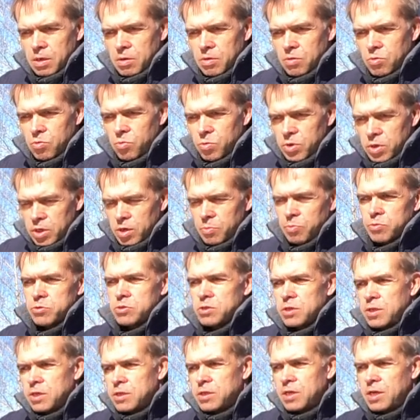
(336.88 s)
У меня
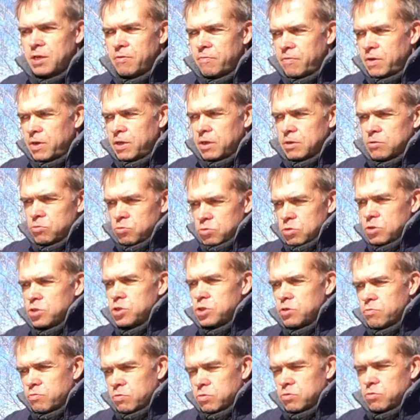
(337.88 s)
после этой аварии, ну
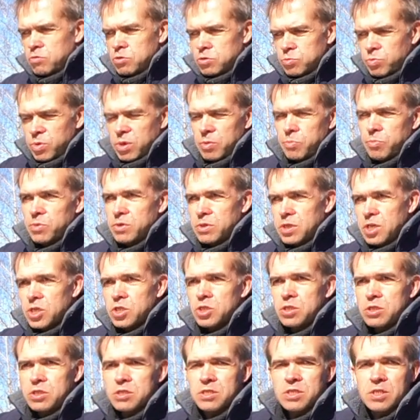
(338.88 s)
ничего, то есть бампер даже
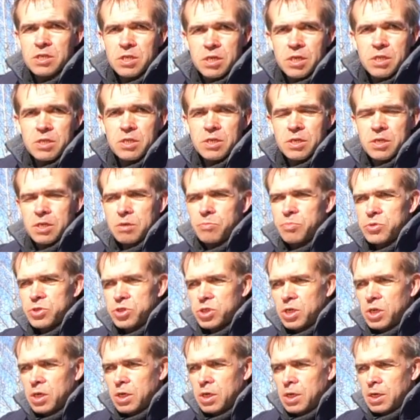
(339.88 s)
не сыграл на
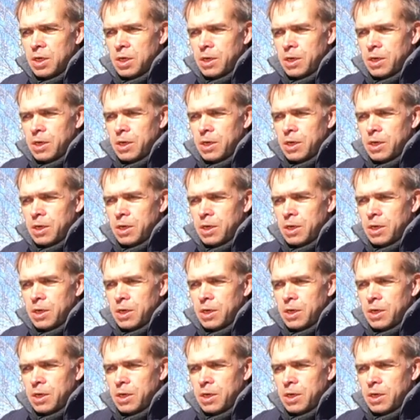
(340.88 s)
крепежах.